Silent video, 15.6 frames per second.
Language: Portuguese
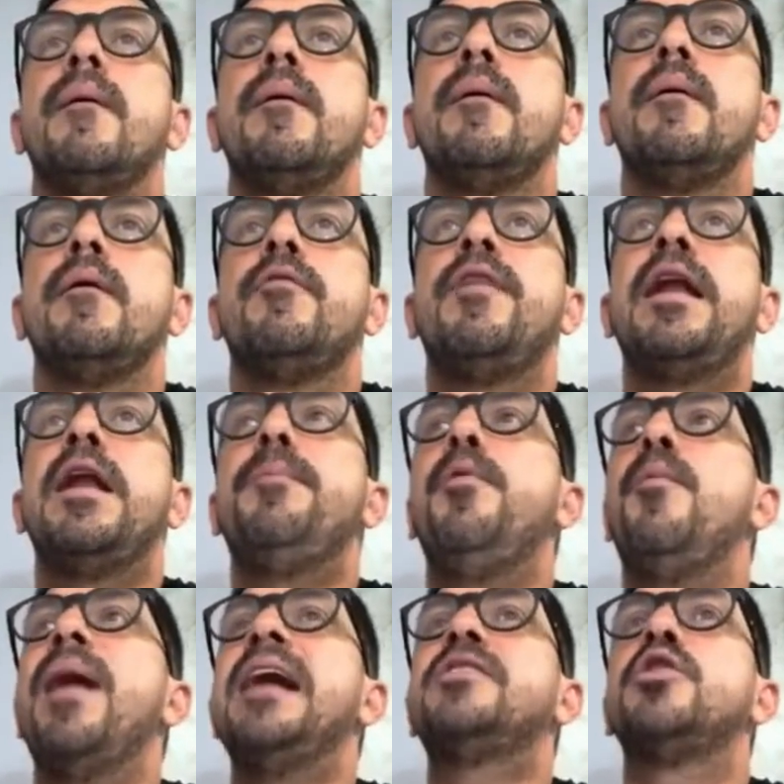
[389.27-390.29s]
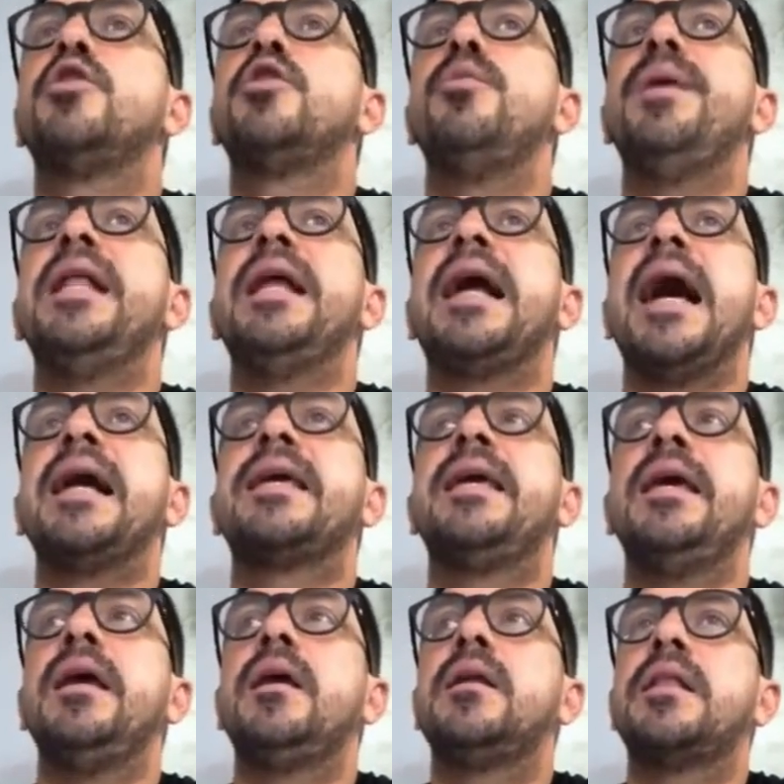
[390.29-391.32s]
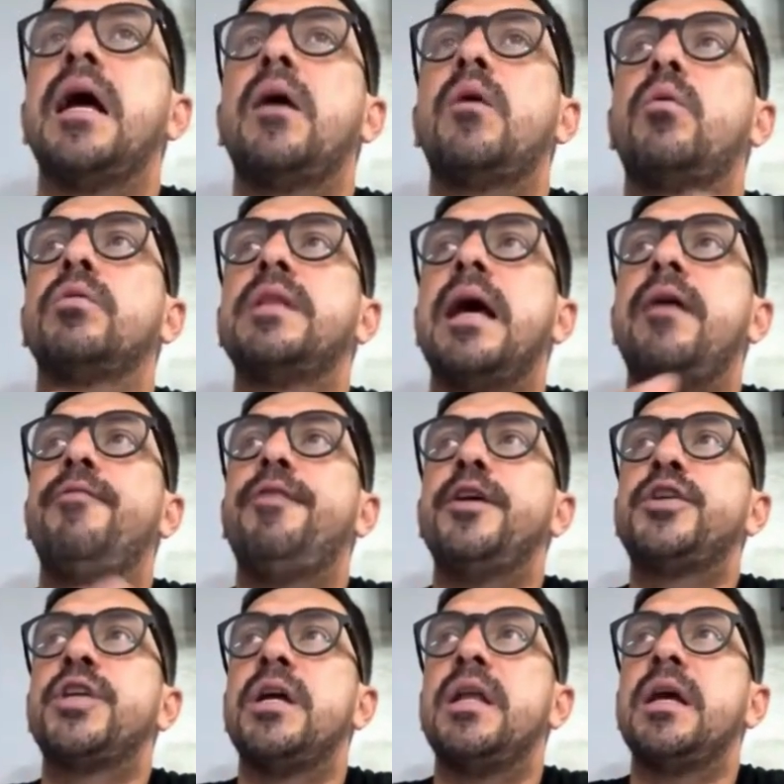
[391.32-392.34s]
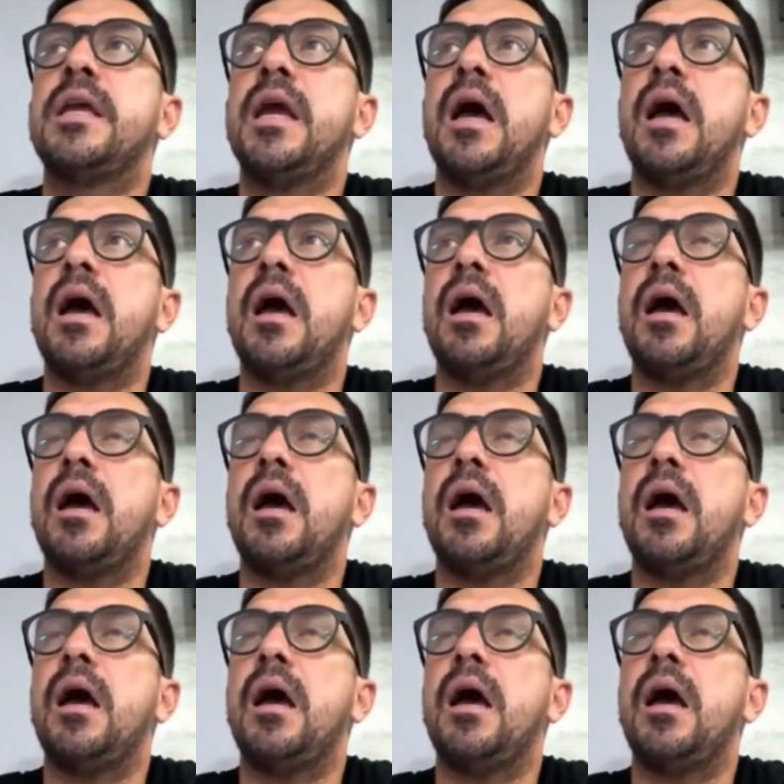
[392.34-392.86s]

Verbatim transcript: Fala pro Márcio que tá aqui, que tá, tá fechando aqui a.